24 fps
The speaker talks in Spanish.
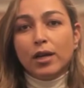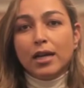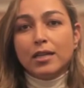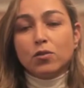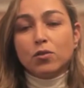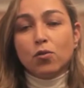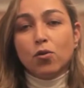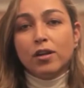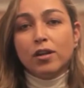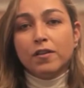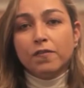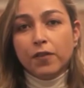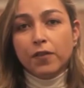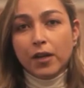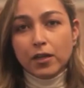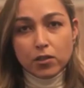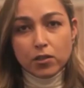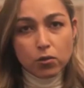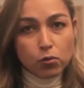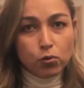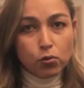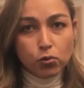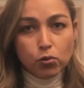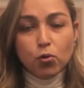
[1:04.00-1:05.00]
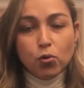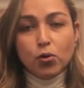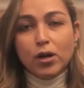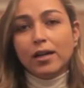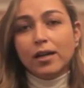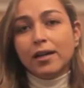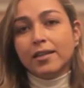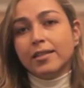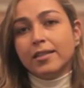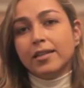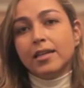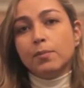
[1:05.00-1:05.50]
es con la
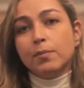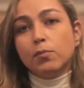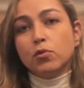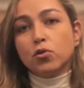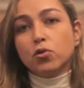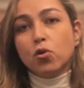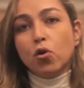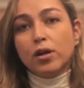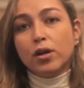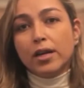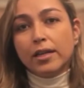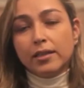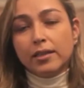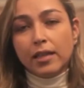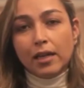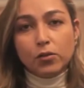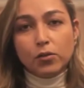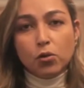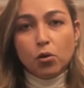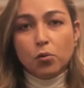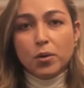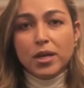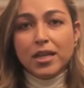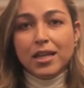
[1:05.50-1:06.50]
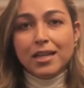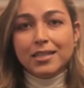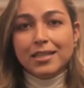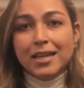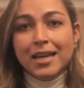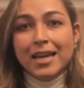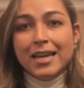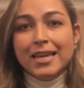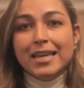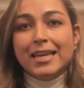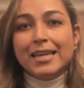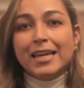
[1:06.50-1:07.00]
infraestructura que seguimos conectando vidas
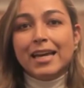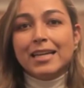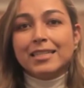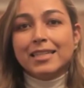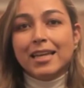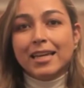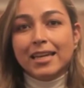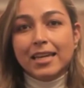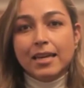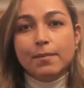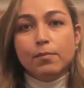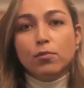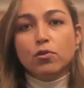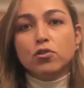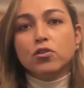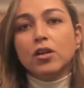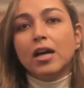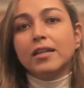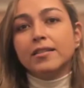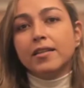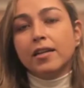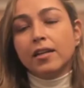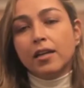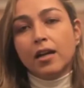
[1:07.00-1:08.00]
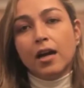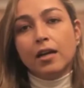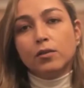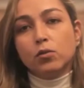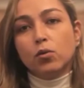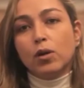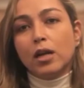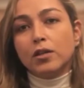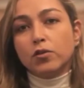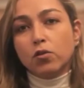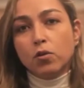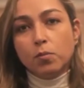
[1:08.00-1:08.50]
y que seguimos
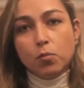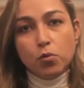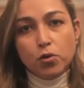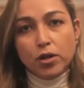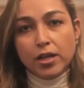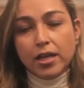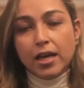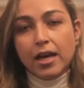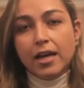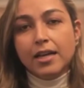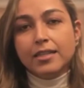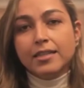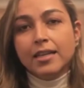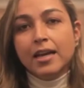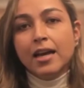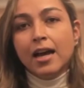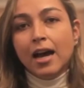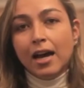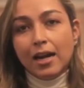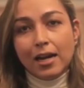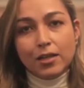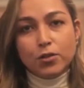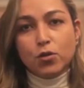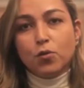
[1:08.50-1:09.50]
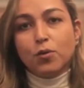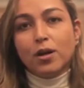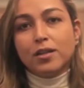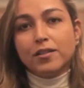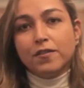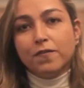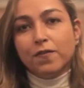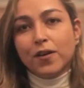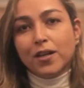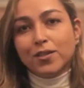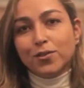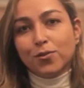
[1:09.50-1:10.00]
acercando las comunidades a las obras
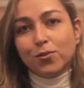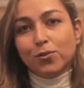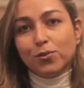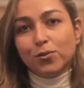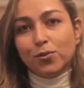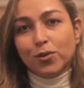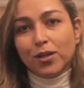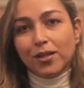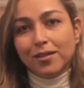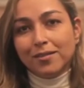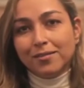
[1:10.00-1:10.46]
de infraestructura.